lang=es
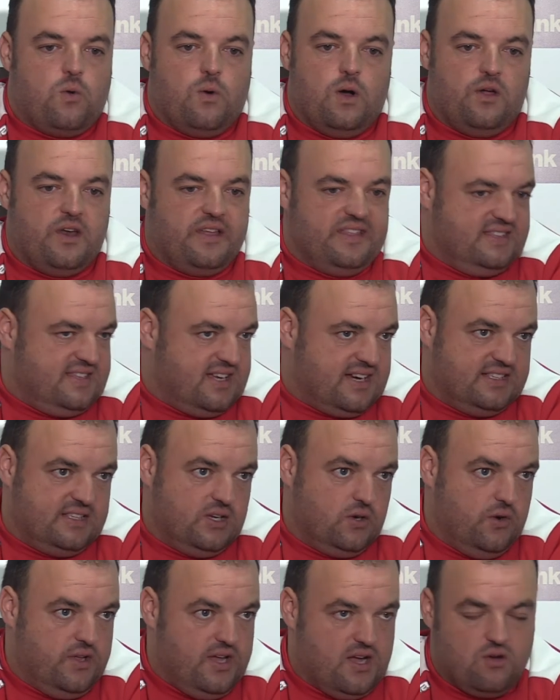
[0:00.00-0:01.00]
jugadora de esta
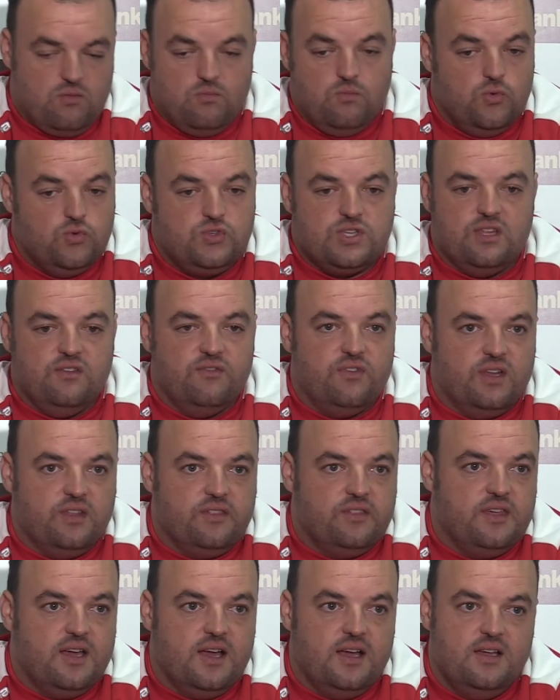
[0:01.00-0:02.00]
categoría con mucha
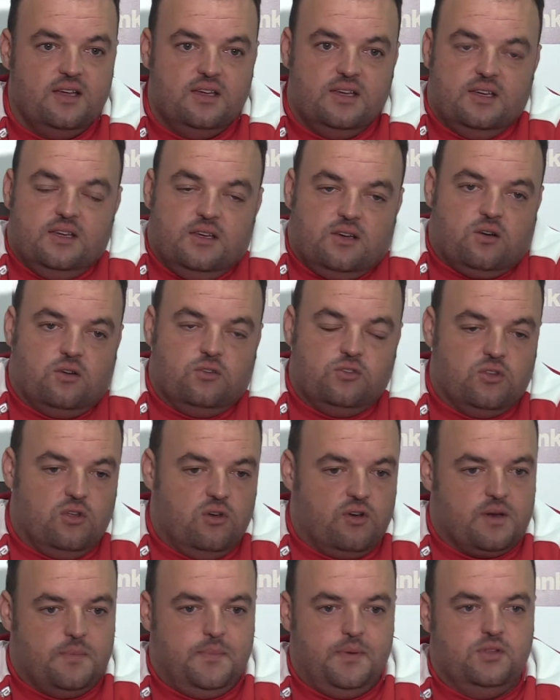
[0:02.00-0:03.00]
diferencia, con
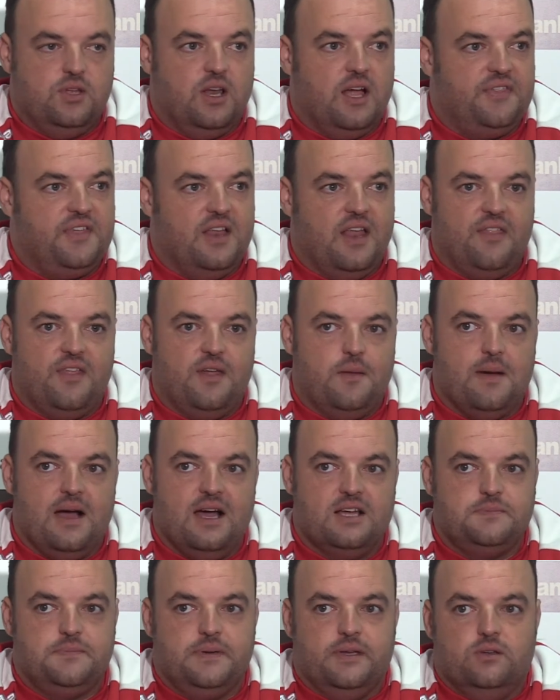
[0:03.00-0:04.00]
todo el respeto hacia las
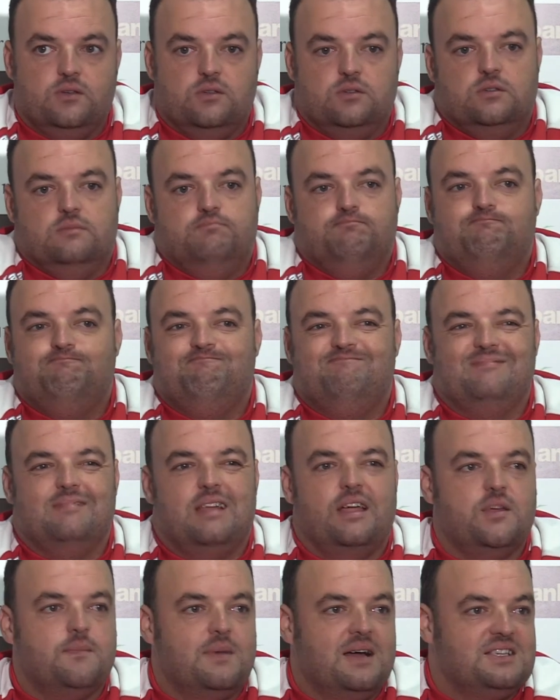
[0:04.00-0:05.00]
demás, pero mm,
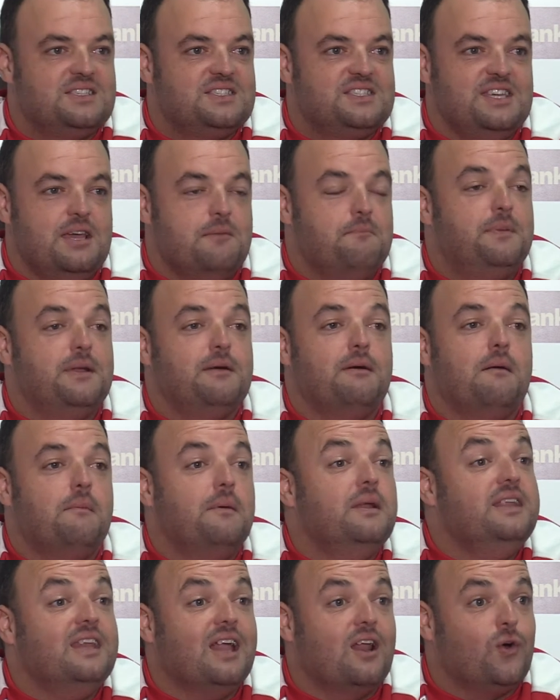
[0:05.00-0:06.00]
además siempre va a
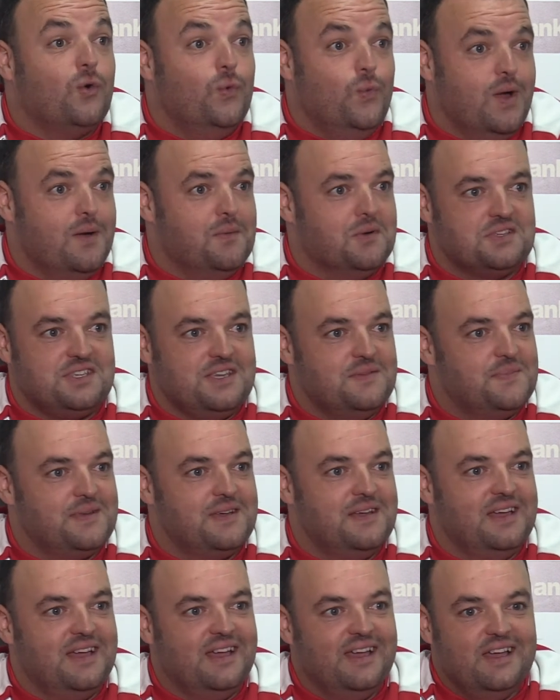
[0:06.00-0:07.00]
venir algo nuevo.
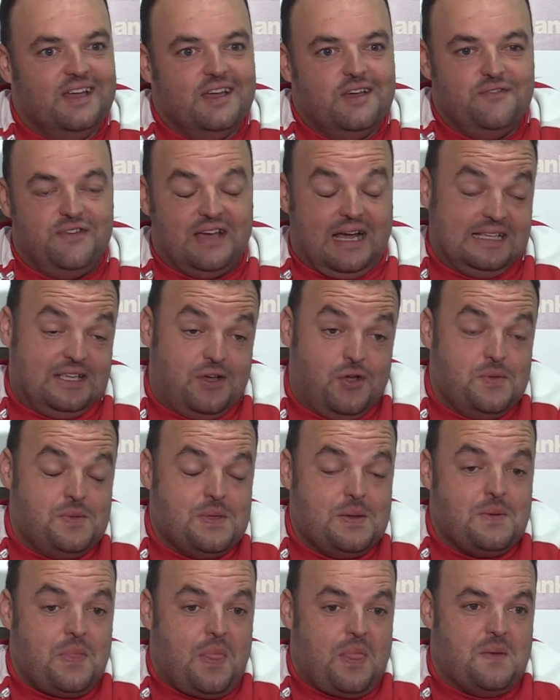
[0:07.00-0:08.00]
Siempre, fíjate, hoy
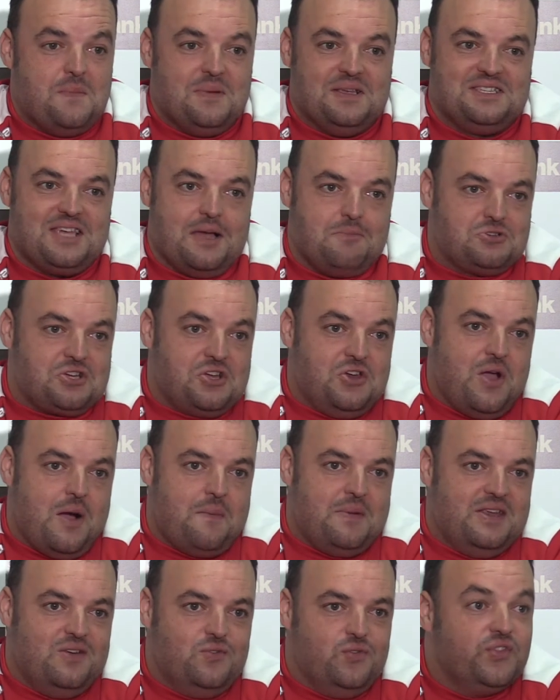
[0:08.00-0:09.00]
de donde pensamos que no iba
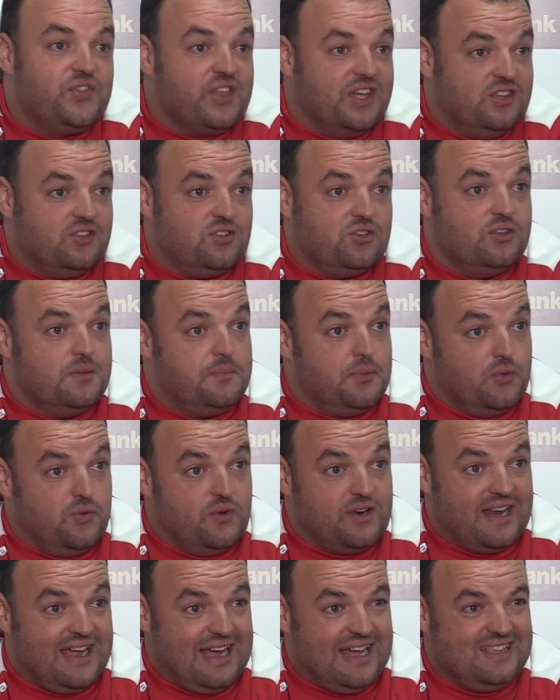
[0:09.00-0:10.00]
a venir un centro, después de
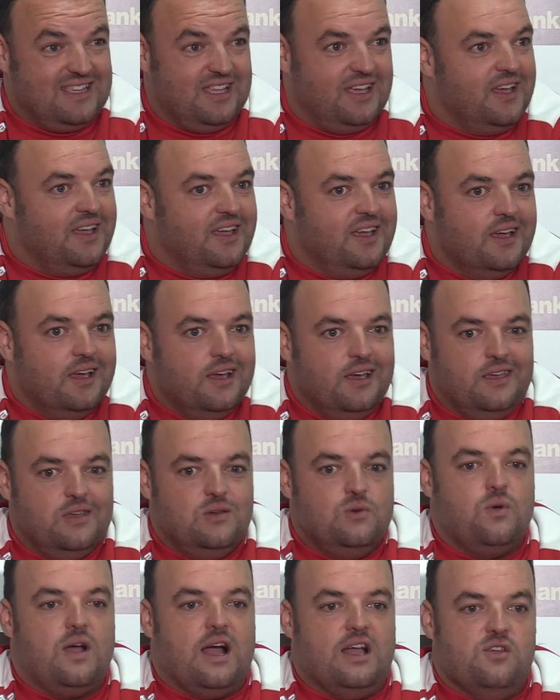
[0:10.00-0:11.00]
un regate
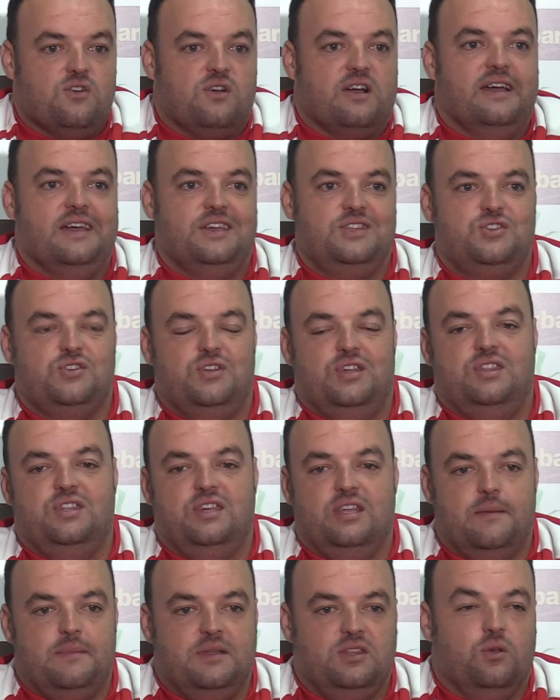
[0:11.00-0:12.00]
y, un caño que ha hecho, es
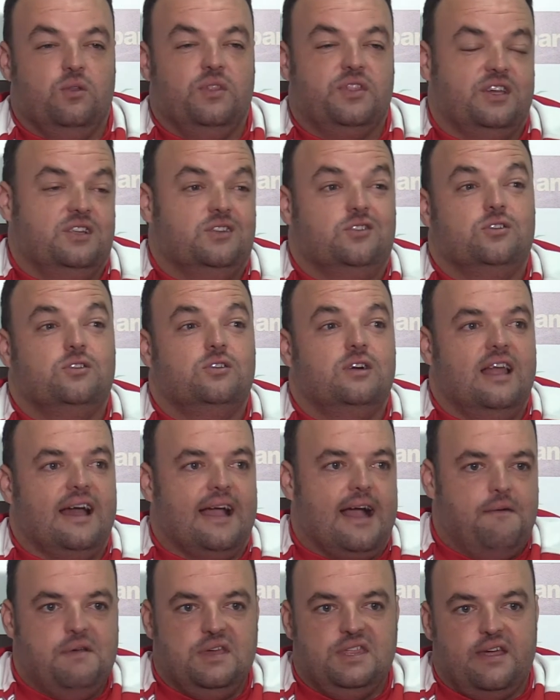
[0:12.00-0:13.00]
decir, ha metido un centro a
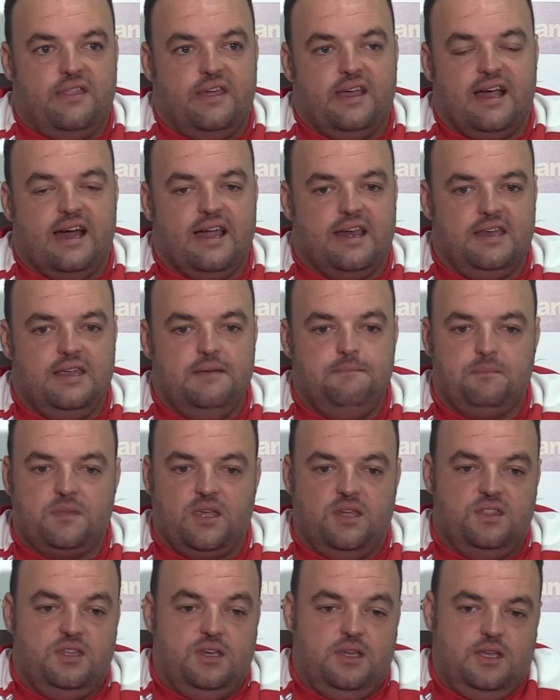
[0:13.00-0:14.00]
la cabeza de Carry,
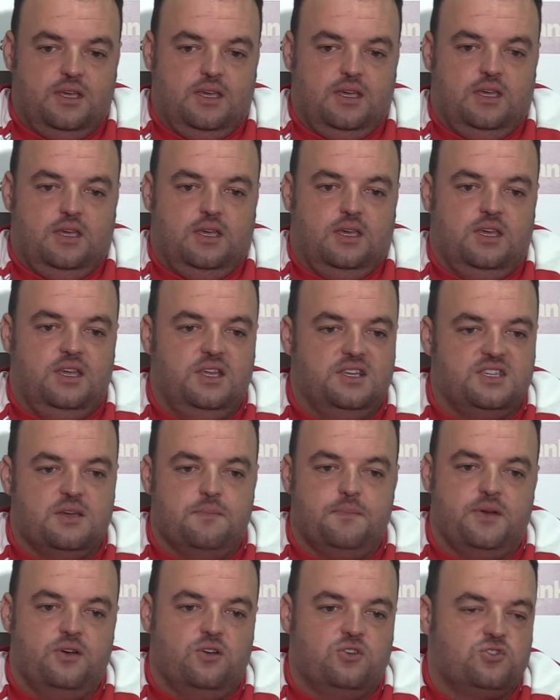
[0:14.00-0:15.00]
decir, y,
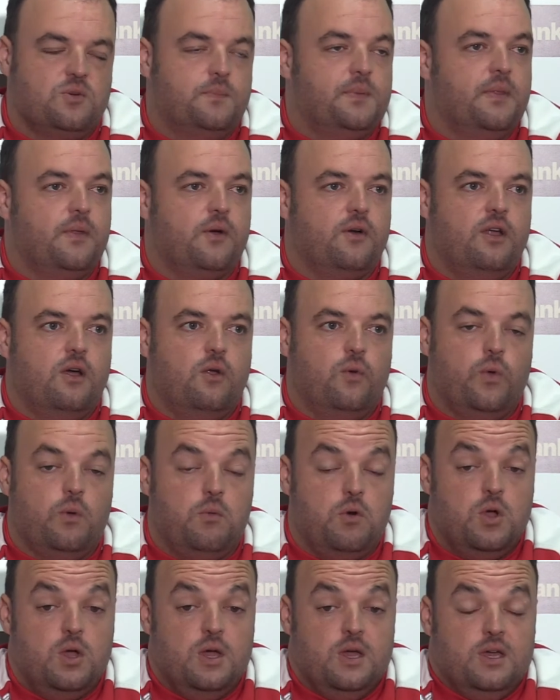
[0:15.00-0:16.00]
siempre nos sorprende con algo
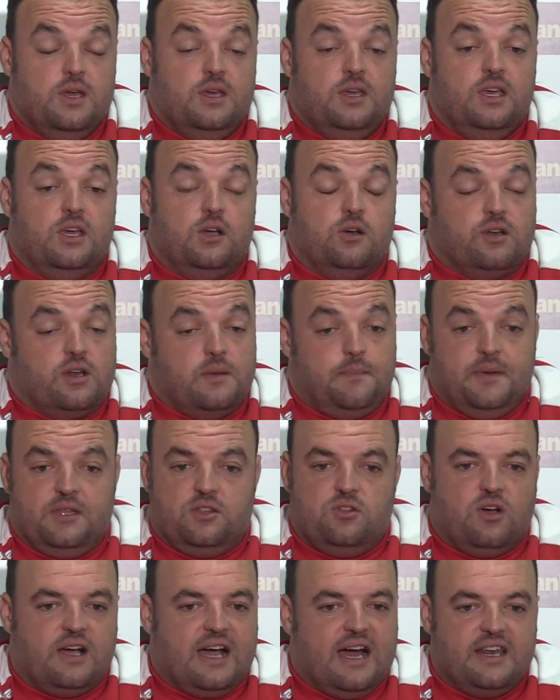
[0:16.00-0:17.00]
nuevo. Y con
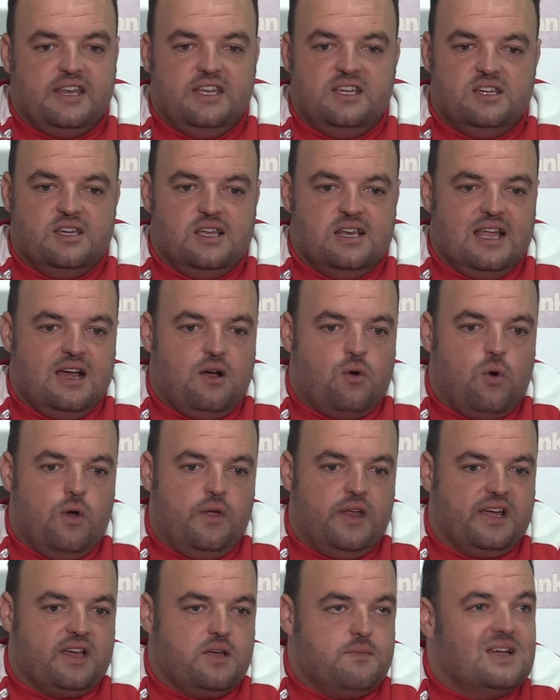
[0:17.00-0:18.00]
respecto a Carry, es la
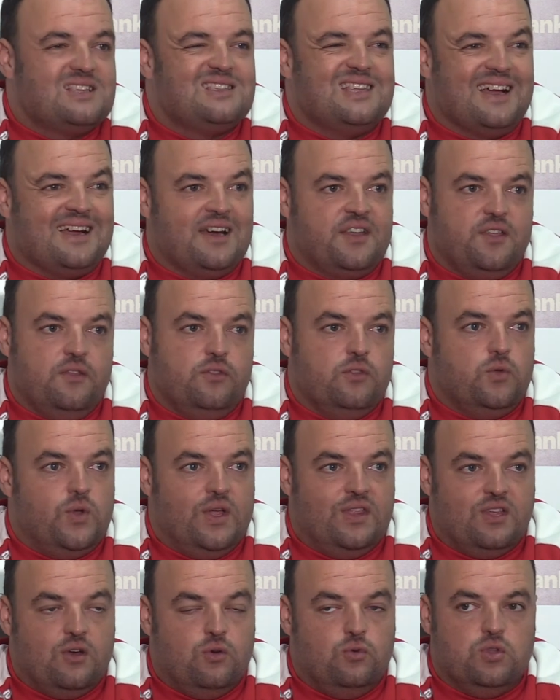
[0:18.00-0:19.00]
jugadora que más está creciendo
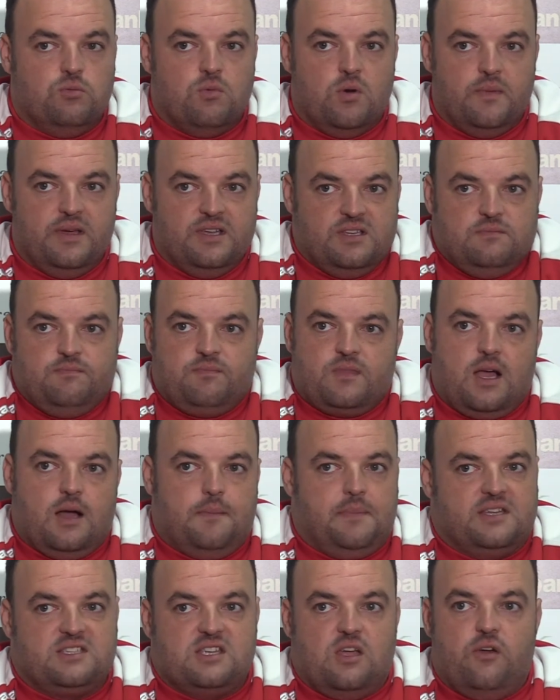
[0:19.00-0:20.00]
durante el último mes.
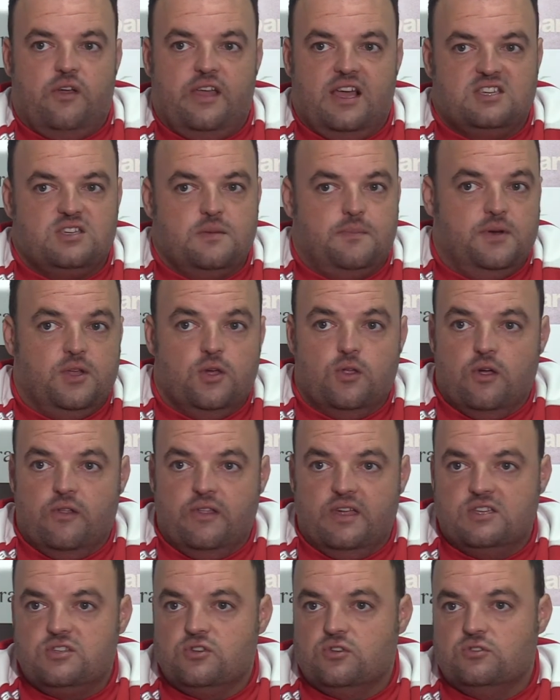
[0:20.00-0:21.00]
Ha pasado ya ese periodo
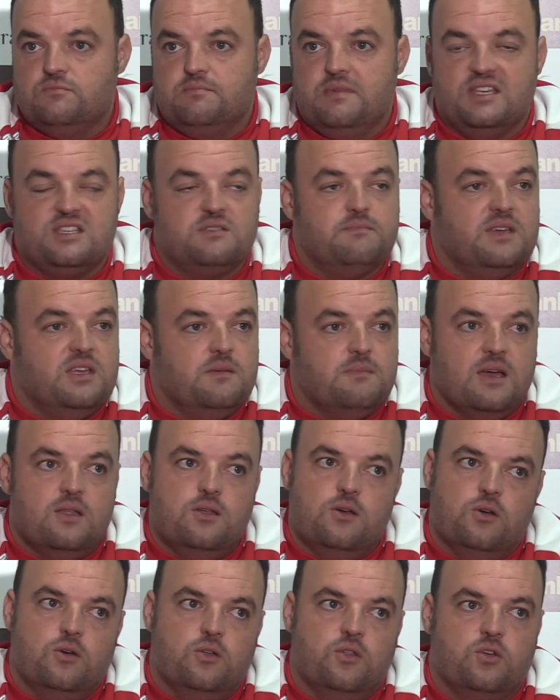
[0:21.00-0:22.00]
de esos mes y
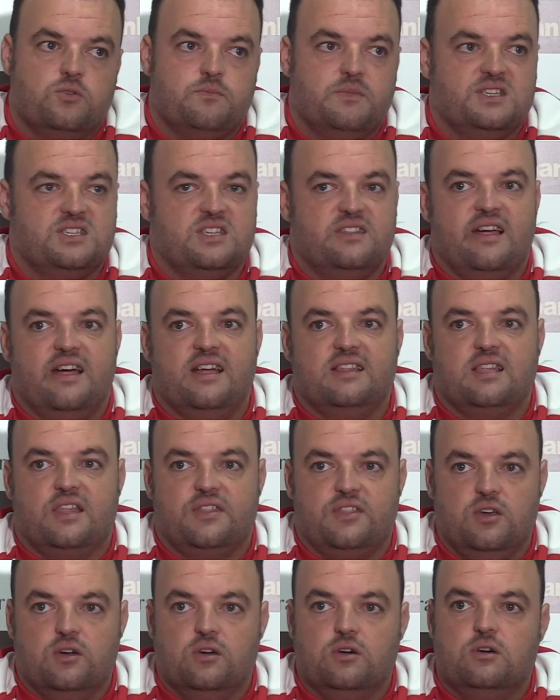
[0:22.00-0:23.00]
medio, dos meses de
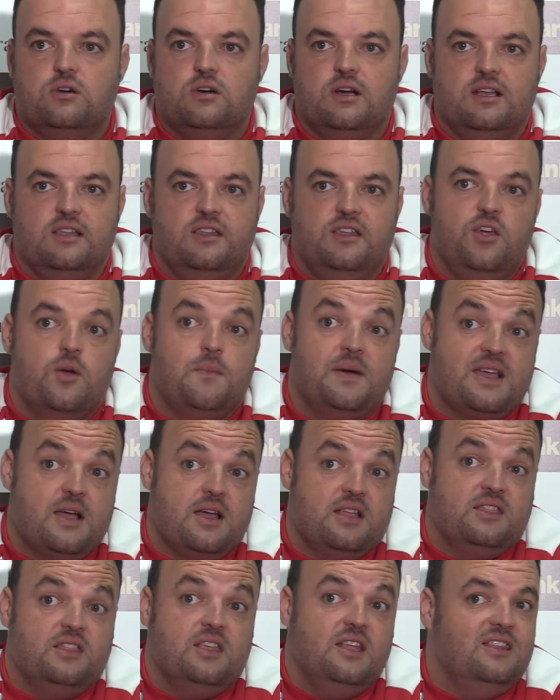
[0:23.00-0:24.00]
adaptación, el idioma
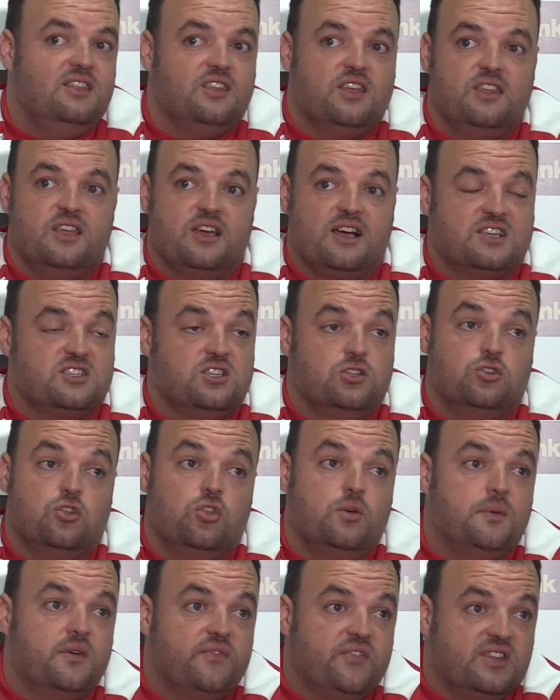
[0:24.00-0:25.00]
ya entiende casi
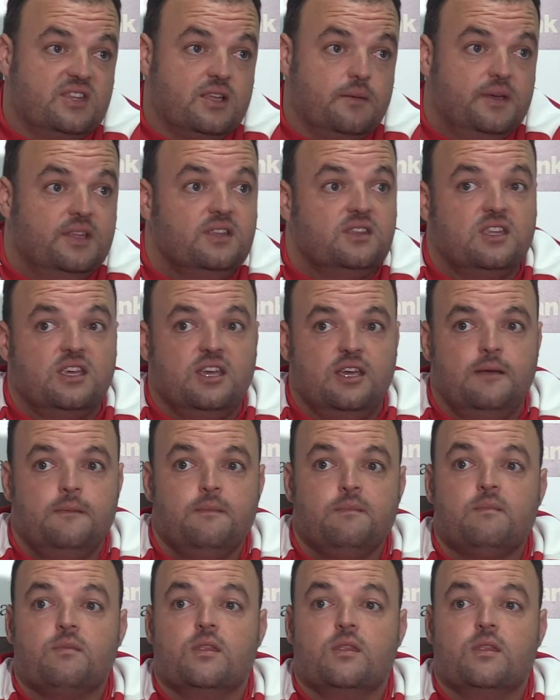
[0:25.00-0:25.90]
todo perfectamente